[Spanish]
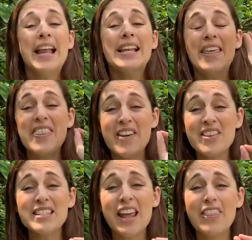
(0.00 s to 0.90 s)
le
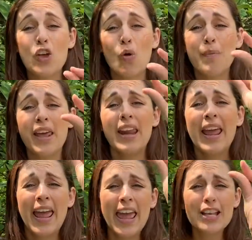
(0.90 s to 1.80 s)
debes dar de comer
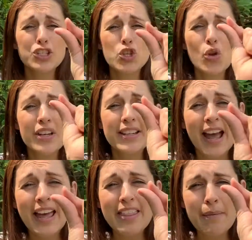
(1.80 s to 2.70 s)
esto y
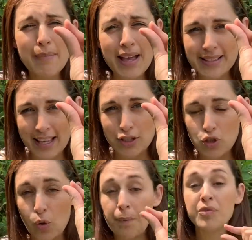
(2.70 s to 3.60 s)
nada más esto.